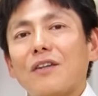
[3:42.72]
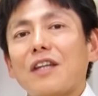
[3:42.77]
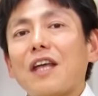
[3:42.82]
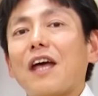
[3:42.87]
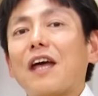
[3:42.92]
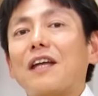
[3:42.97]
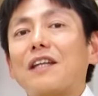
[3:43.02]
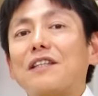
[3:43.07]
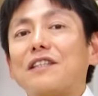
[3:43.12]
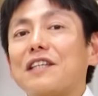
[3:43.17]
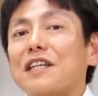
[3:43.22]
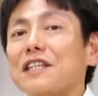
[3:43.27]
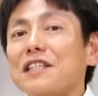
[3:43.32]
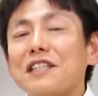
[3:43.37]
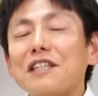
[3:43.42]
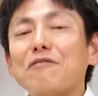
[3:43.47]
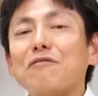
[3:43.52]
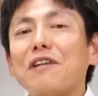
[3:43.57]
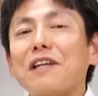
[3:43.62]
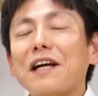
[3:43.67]
で
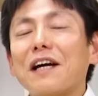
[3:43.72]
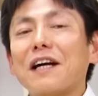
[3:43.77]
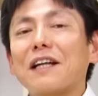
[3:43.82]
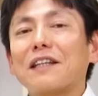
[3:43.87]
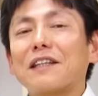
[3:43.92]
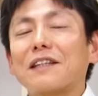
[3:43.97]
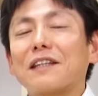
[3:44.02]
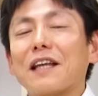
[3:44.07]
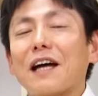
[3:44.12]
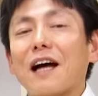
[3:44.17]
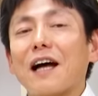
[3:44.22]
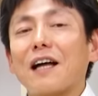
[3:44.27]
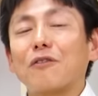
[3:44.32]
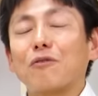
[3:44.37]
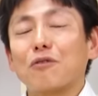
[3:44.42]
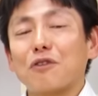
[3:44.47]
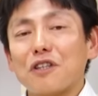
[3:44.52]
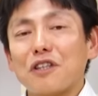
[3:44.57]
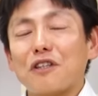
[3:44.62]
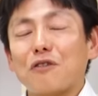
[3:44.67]
全然売れなかった
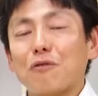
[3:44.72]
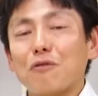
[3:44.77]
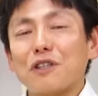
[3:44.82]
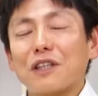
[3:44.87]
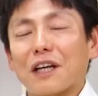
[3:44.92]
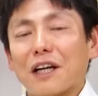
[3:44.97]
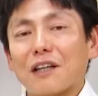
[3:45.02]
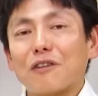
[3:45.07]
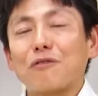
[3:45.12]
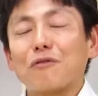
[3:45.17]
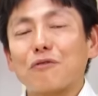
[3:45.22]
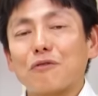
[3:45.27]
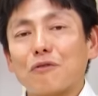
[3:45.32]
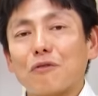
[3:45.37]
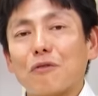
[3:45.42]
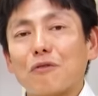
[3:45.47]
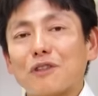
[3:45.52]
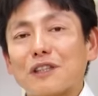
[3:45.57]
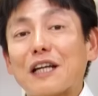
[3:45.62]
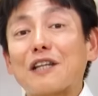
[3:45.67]
時にどうしたかという
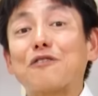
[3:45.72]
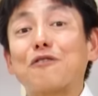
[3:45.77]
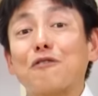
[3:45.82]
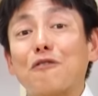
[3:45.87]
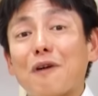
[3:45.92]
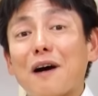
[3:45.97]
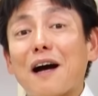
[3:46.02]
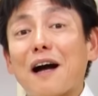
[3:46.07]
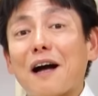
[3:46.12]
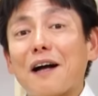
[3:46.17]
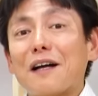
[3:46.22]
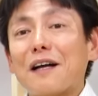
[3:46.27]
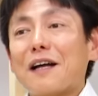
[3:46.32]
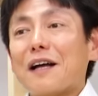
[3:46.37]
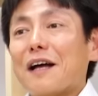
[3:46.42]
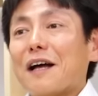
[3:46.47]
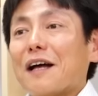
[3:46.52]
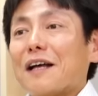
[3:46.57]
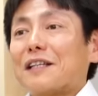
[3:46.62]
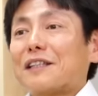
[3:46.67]
と、社長は
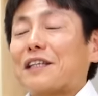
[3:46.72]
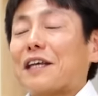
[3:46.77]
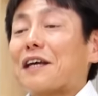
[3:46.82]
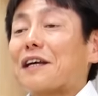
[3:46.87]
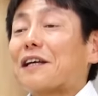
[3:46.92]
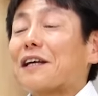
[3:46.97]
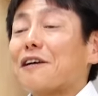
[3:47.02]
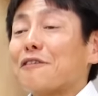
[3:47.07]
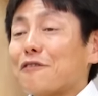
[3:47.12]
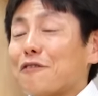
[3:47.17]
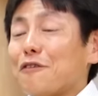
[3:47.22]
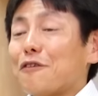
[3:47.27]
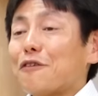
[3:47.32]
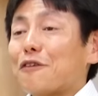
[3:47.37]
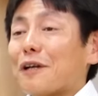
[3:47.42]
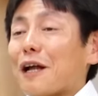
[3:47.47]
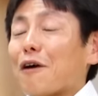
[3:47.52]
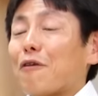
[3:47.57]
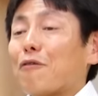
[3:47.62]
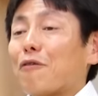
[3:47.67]
せっか
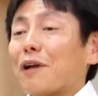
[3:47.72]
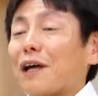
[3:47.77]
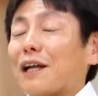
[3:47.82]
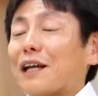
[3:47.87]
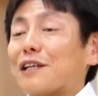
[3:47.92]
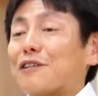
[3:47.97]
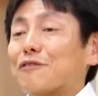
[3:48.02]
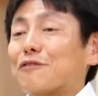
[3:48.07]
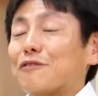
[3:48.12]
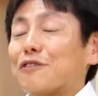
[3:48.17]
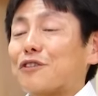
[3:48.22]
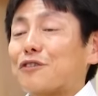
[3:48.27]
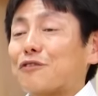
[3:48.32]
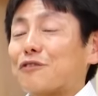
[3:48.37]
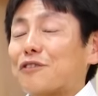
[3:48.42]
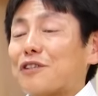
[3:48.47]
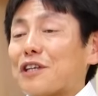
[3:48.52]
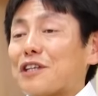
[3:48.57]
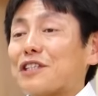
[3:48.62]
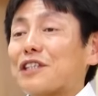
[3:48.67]
くラフォーレ原宿に
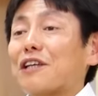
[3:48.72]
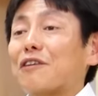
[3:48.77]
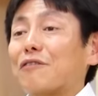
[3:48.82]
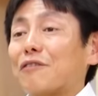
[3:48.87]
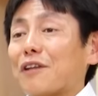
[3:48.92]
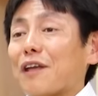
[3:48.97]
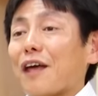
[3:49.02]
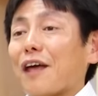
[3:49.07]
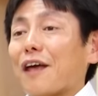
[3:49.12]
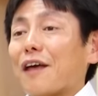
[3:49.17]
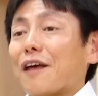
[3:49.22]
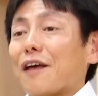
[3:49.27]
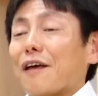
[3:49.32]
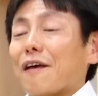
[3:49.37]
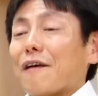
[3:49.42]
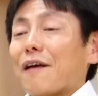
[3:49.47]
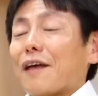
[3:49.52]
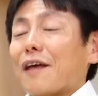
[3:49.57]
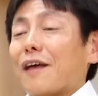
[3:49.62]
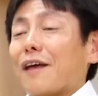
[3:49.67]
出店したので、
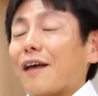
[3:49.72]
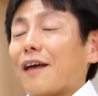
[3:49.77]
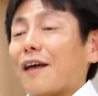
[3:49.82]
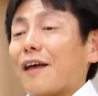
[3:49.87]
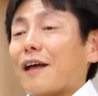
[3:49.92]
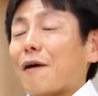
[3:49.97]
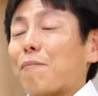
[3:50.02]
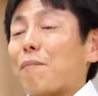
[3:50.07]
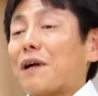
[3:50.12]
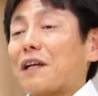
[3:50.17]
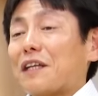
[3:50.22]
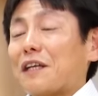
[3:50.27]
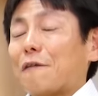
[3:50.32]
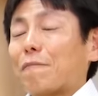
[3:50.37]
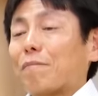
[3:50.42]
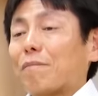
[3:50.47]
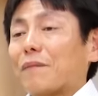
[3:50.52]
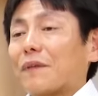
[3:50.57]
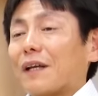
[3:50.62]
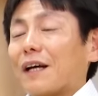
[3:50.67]
えー、やっぱ
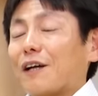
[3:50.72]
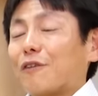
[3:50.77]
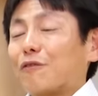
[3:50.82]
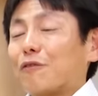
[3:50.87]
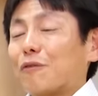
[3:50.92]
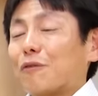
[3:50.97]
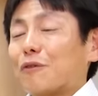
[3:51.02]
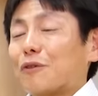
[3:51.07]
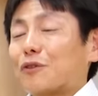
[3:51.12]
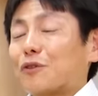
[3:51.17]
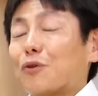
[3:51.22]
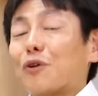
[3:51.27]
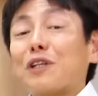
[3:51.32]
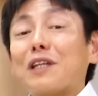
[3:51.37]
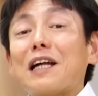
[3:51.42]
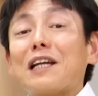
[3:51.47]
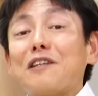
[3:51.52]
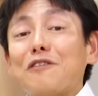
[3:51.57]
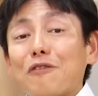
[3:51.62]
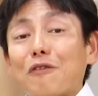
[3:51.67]
りあのそれ
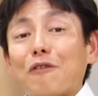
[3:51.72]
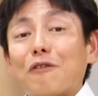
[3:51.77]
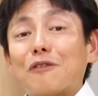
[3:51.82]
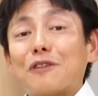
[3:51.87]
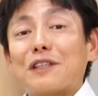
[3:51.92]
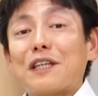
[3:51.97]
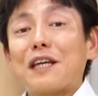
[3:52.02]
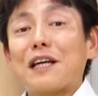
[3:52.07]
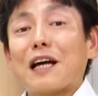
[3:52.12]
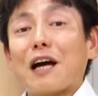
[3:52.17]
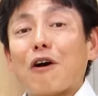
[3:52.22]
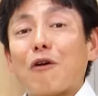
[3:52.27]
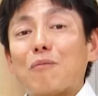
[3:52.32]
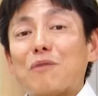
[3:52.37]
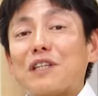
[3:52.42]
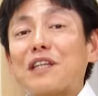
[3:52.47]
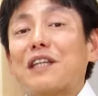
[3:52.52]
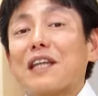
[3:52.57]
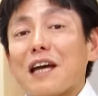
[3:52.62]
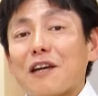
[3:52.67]
なりの成果を
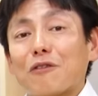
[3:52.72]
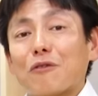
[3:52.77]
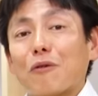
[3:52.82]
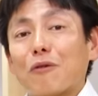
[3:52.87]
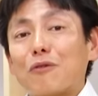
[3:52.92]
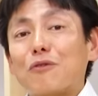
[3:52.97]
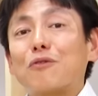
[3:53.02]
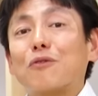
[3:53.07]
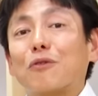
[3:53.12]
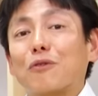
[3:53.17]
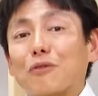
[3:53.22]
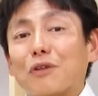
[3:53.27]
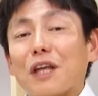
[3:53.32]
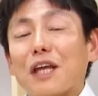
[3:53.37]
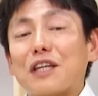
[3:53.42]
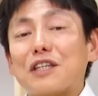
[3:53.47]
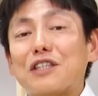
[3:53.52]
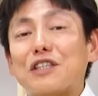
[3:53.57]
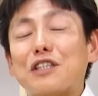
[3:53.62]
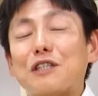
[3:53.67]
見せたいということ
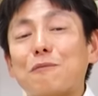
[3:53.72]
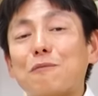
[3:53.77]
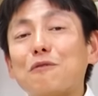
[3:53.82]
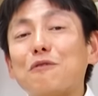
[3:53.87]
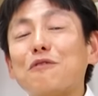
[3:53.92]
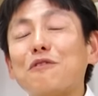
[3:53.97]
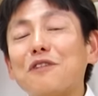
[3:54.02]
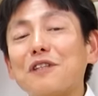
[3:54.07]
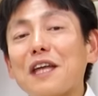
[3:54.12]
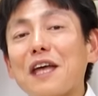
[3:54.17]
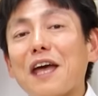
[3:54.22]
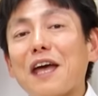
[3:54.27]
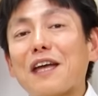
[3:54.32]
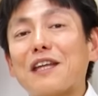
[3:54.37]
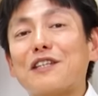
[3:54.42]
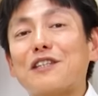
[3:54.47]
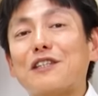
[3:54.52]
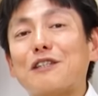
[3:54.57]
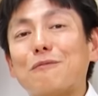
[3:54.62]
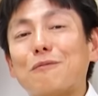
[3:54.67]
で、自分
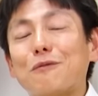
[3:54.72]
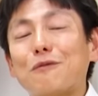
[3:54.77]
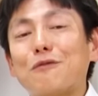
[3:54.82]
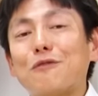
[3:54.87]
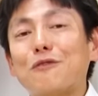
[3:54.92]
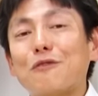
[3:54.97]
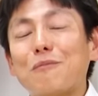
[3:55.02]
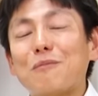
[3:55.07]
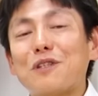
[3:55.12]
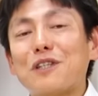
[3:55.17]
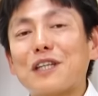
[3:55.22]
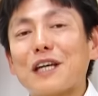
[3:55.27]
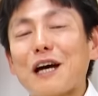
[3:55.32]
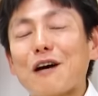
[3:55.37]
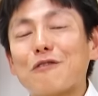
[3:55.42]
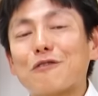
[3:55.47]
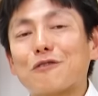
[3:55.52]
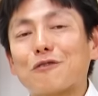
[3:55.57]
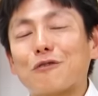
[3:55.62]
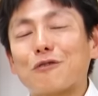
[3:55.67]
で自分の
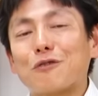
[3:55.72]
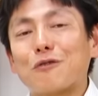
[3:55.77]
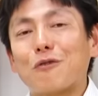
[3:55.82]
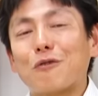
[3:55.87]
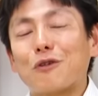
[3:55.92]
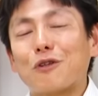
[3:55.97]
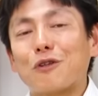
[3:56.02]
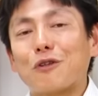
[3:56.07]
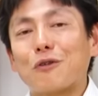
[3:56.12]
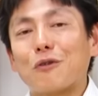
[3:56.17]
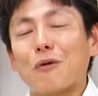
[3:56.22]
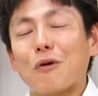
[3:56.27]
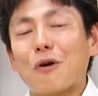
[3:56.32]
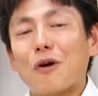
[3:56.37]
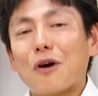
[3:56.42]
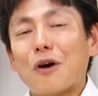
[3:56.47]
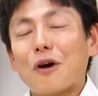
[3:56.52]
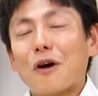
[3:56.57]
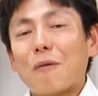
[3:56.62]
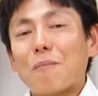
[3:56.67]
ミキハウスの商品
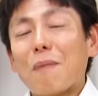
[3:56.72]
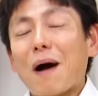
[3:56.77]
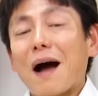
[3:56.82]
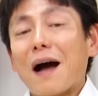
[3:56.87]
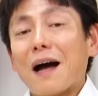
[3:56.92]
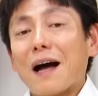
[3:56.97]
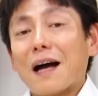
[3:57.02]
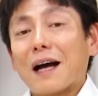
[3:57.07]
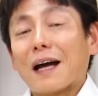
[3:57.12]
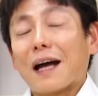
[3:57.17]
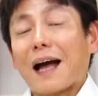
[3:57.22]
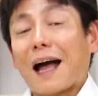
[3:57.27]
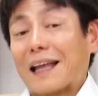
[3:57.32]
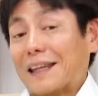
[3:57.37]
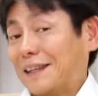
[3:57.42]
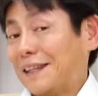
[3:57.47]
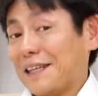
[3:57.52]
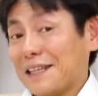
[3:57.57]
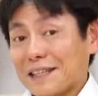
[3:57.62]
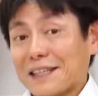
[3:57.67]
を、まあ、
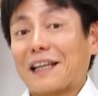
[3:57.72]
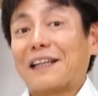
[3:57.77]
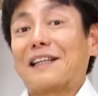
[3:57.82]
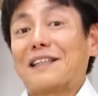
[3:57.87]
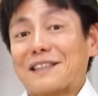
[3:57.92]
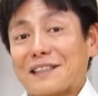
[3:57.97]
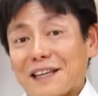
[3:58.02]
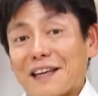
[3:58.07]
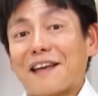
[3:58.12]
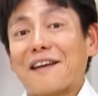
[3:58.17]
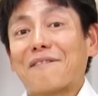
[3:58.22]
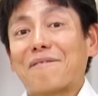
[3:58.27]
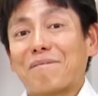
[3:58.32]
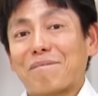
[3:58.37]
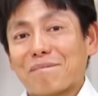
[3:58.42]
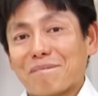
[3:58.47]
買っていったんですね。